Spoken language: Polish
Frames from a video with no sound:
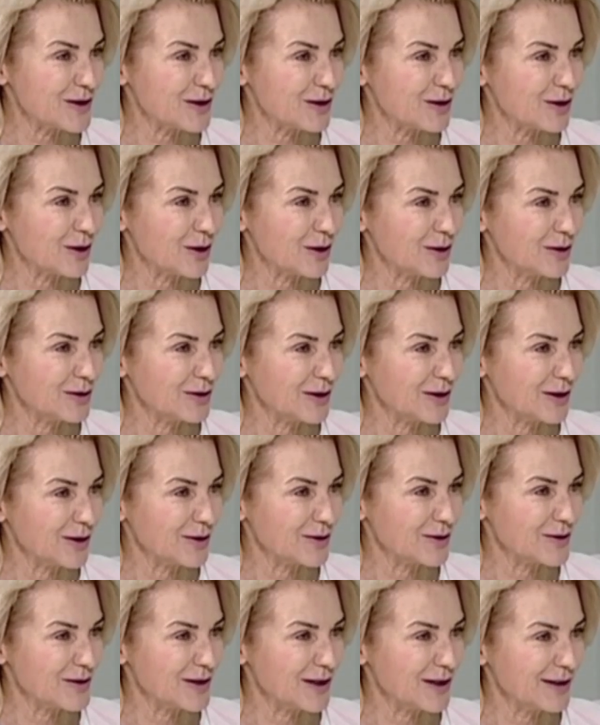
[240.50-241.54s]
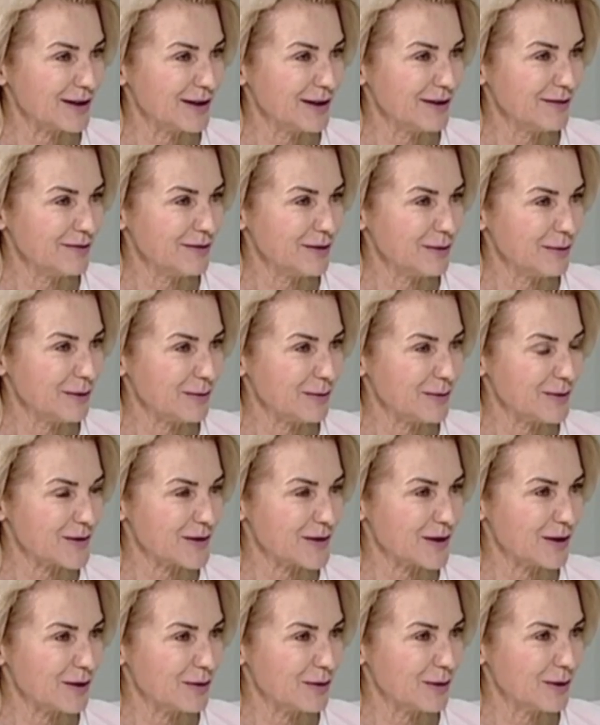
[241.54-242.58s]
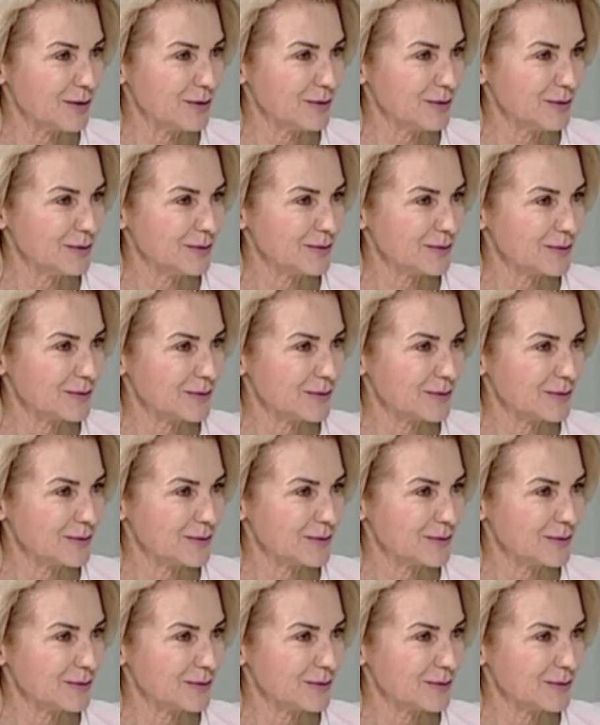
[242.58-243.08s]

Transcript: do kolejnego rozdania w ramach Polskiego Ładu?